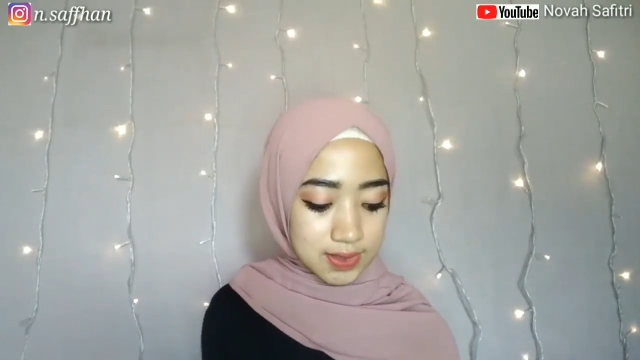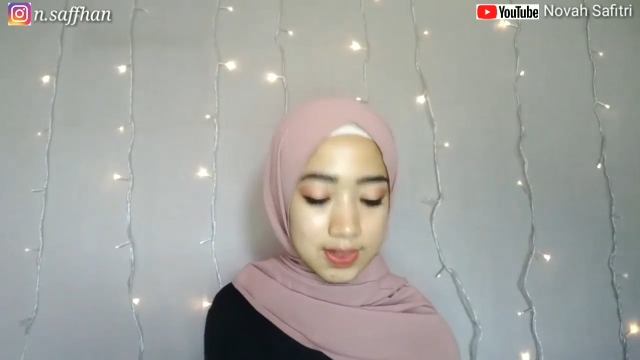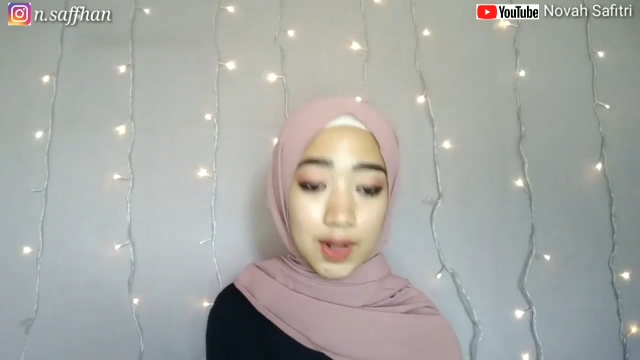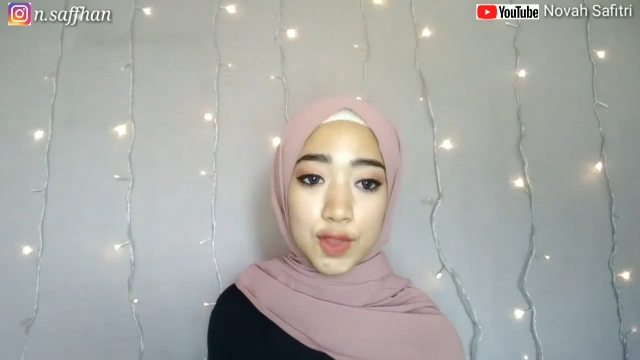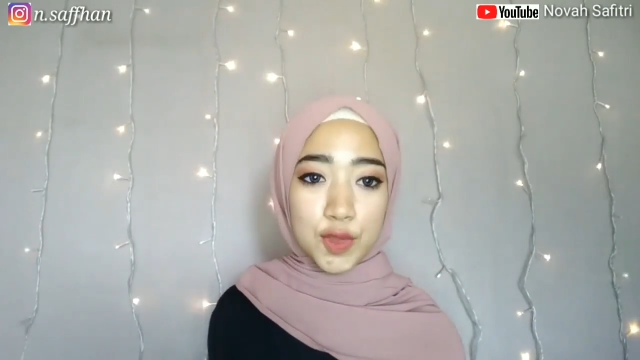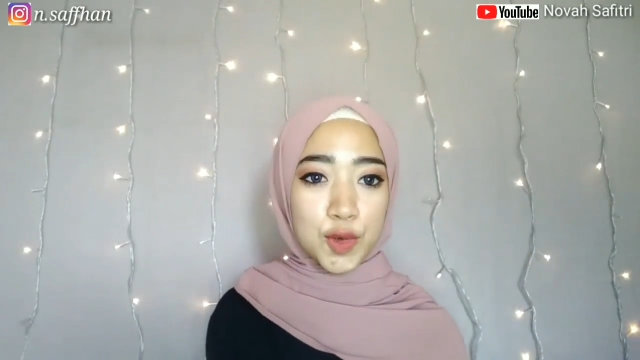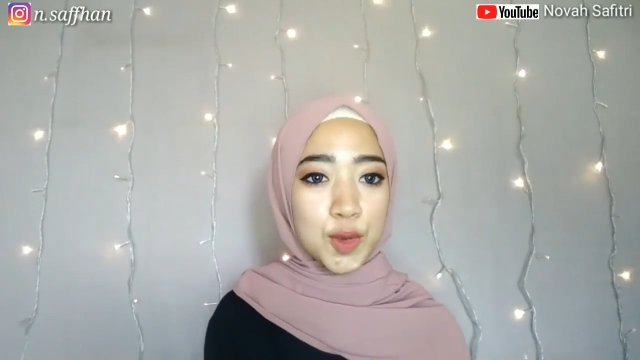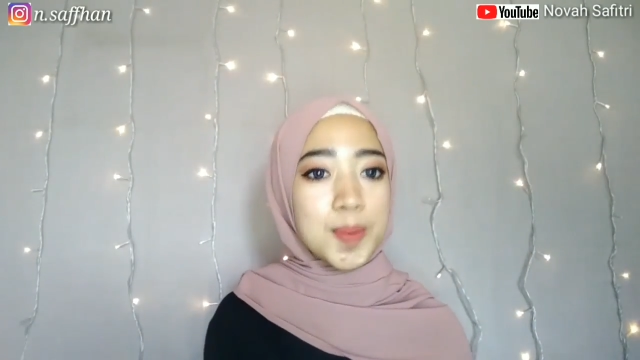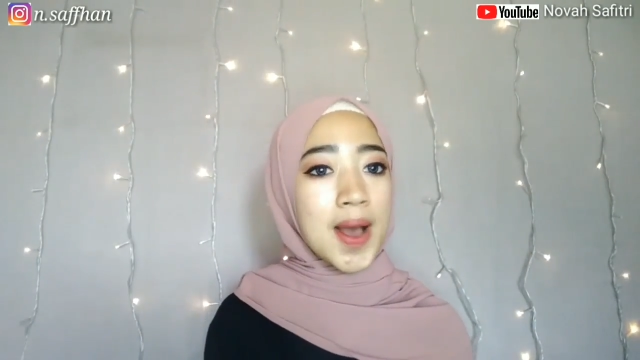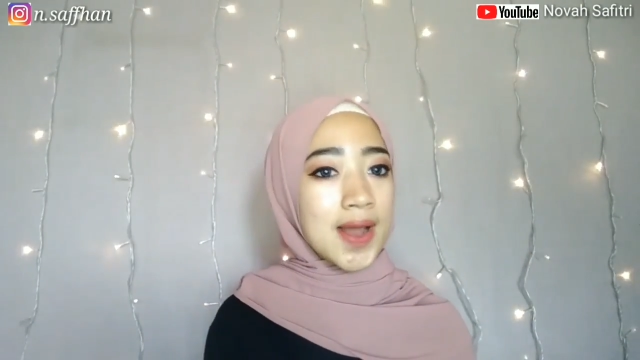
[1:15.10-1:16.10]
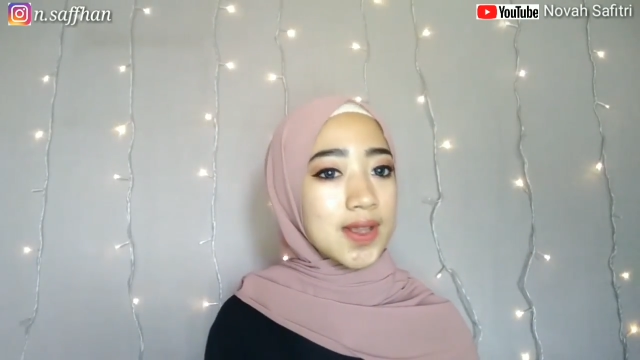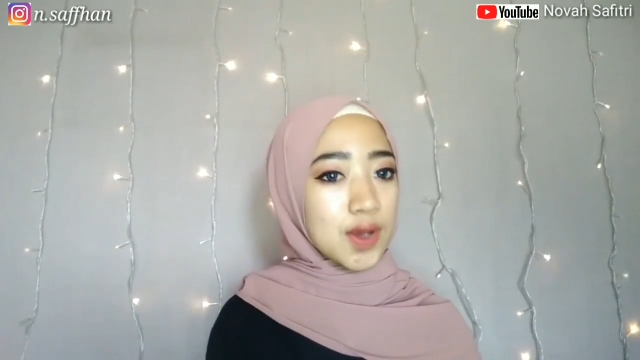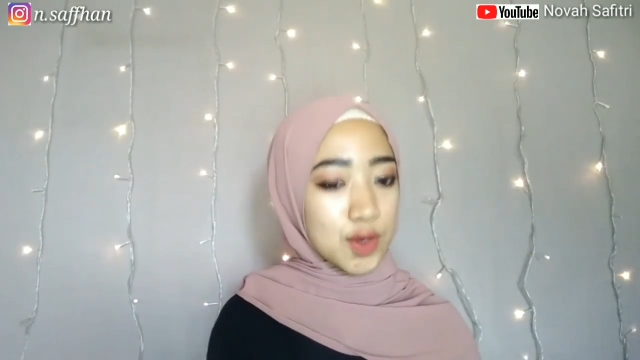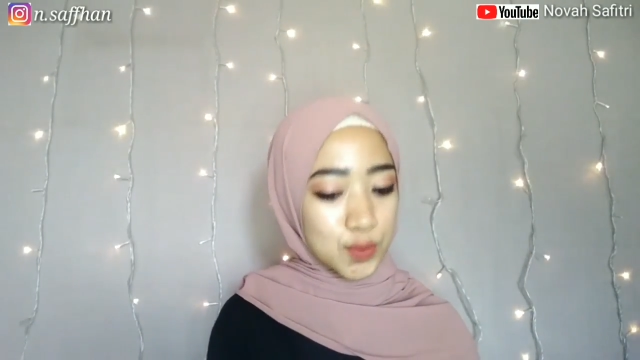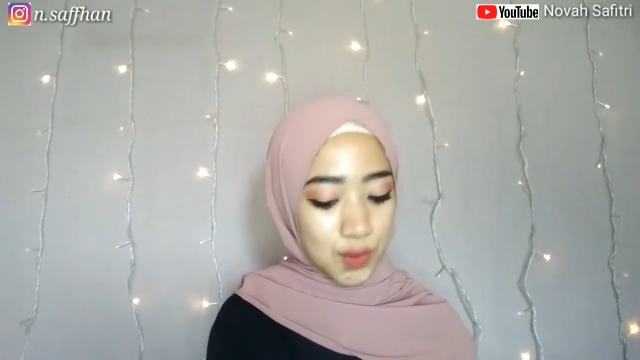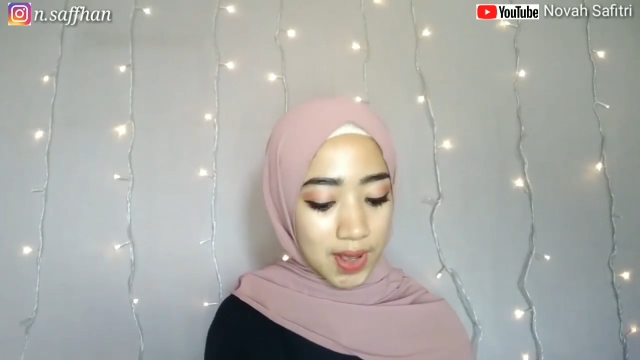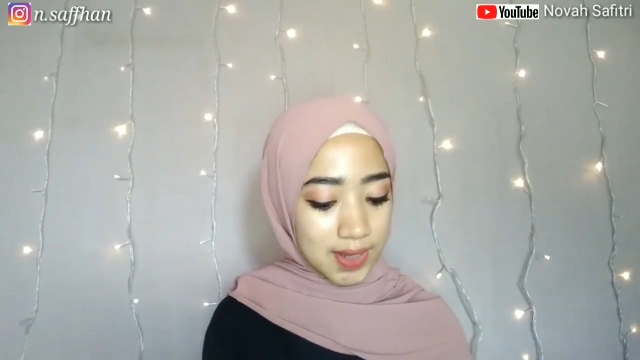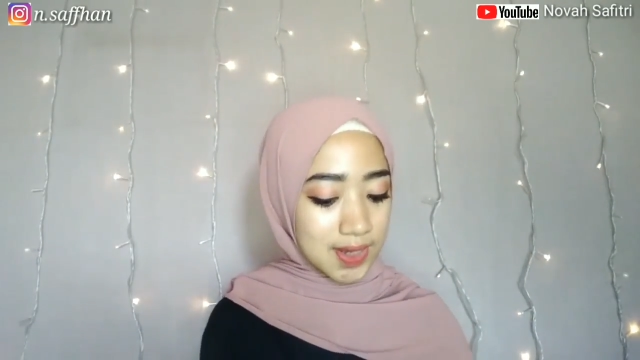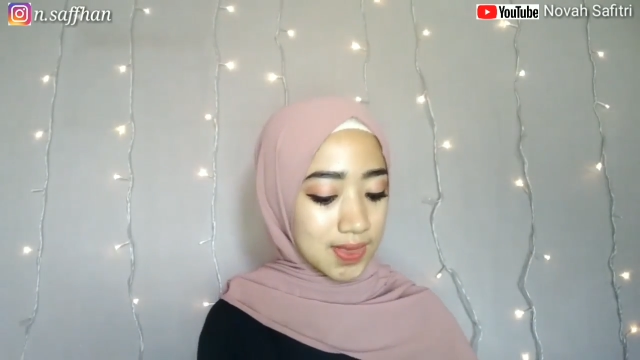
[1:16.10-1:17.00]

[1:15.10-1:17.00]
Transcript: Setelah itu, bahan yang kedua